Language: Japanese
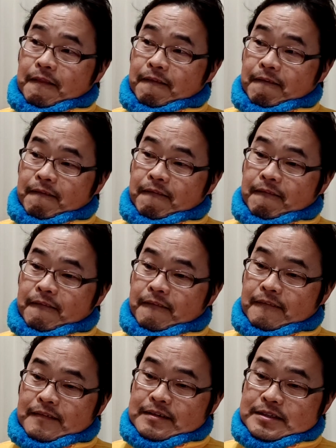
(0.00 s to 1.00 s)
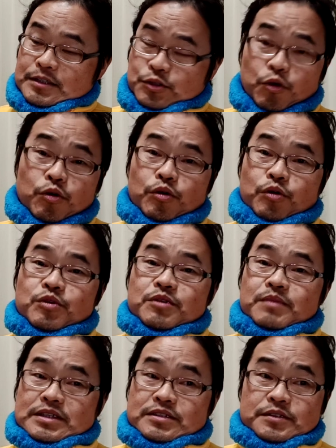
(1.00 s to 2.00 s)
うん、と思い
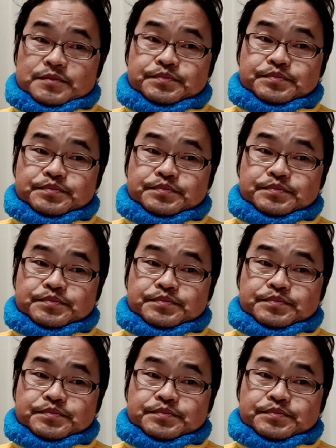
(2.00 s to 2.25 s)
ます。